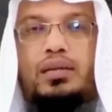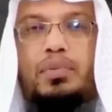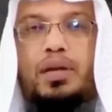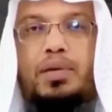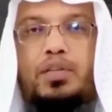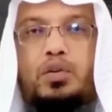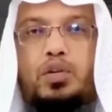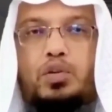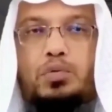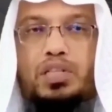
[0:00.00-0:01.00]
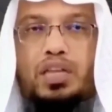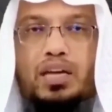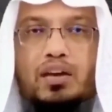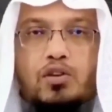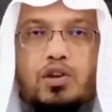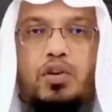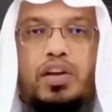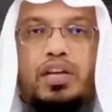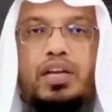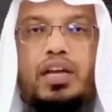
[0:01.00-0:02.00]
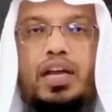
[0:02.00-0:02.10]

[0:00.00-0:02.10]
চামড়া বা ত্বকের সমস্যা থাকার কারণেও হয়